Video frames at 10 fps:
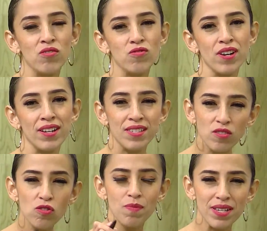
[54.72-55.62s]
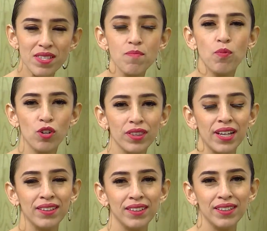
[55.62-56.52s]
recintos más
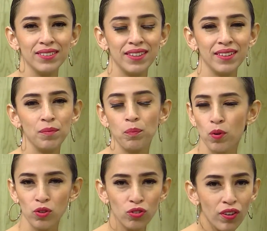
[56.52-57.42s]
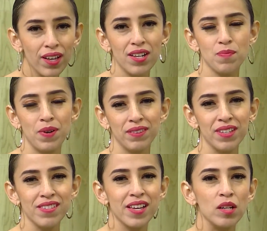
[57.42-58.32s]
importantes por todas las
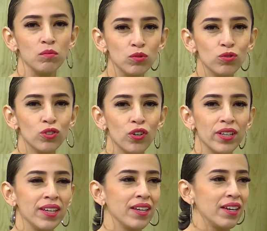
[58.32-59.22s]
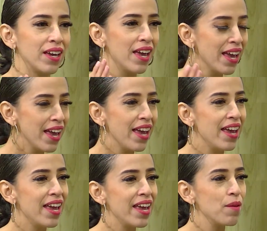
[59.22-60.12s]
partes del mundo y
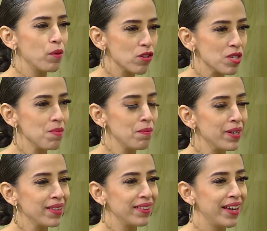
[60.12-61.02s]
eh, próximamente